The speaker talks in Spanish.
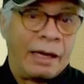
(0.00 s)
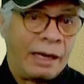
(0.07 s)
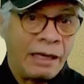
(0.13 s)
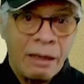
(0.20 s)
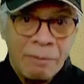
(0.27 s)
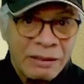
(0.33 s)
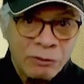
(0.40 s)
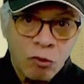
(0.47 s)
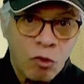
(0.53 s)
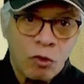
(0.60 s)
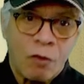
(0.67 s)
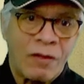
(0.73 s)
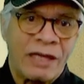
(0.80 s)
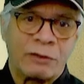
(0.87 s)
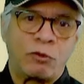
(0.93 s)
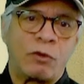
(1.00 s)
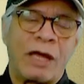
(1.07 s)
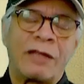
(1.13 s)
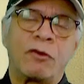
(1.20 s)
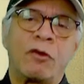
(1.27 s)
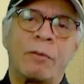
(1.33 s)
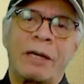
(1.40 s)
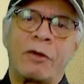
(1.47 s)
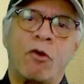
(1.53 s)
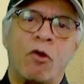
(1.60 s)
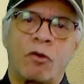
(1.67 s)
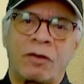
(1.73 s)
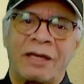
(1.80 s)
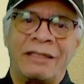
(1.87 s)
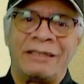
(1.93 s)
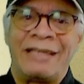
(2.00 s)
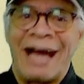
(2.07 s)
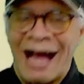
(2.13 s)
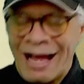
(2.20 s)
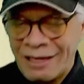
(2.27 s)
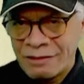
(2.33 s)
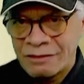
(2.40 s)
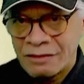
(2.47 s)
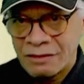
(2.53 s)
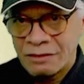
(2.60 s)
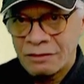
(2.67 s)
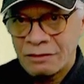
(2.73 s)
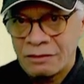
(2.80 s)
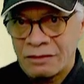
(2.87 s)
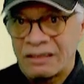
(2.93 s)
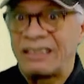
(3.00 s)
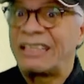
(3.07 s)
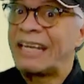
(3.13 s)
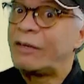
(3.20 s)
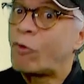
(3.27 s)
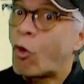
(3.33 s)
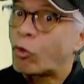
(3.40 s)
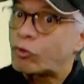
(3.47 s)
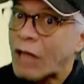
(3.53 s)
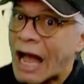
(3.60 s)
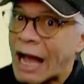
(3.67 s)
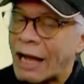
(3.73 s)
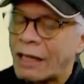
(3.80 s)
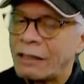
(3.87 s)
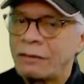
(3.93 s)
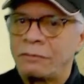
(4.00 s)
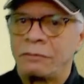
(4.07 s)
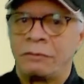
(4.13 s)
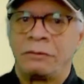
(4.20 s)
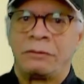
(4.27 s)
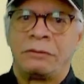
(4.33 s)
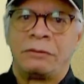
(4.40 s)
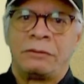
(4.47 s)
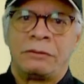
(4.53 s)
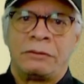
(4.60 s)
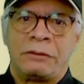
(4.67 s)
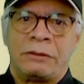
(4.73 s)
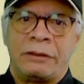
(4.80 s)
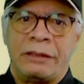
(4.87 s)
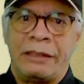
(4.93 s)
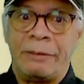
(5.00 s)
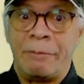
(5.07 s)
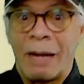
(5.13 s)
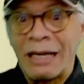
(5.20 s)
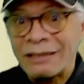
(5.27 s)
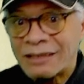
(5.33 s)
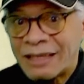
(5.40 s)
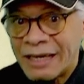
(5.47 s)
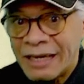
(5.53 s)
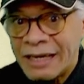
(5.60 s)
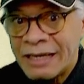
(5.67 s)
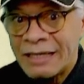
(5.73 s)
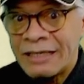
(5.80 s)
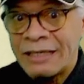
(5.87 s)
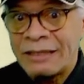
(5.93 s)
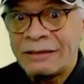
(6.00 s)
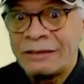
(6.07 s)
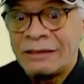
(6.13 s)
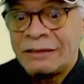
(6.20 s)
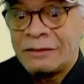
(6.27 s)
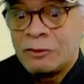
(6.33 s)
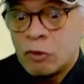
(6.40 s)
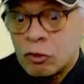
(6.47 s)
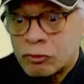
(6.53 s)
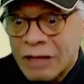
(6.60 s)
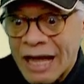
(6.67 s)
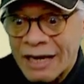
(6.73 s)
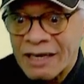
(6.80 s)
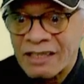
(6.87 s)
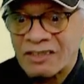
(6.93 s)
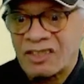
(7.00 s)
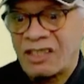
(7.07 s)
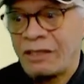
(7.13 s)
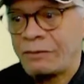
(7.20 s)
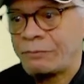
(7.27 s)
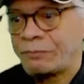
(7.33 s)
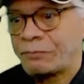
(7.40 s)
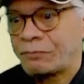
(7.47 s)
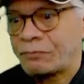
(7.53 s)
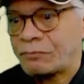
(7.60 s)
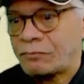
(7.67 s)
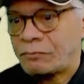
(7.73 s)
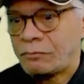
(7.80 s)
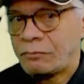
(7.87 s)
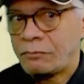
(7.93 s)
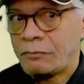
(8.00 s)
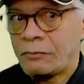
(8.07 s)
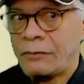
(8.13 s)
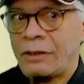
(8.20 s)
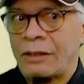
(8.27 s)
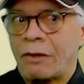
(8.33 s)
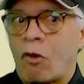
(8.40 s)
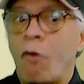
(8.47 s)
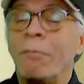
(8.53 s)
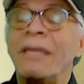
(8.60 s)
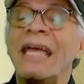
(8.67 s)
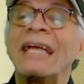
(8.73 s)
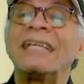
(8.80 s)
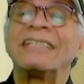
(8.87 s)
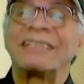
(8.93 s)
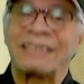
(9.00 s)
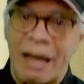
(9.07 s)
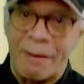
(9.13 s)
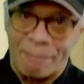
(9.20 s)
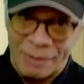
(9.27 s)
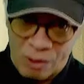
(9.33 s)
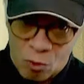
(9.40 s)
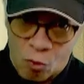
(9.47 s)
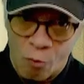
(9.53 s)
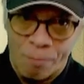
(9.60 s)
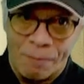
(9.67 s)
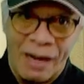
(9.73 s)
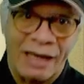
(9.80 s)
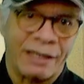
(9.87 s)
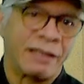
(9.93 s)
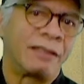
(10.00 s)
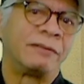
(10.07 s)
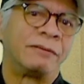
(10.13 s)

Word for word: El abandono de la ciudad de Nueva York ya se nota. Y más que notarse, comienza a preocupar.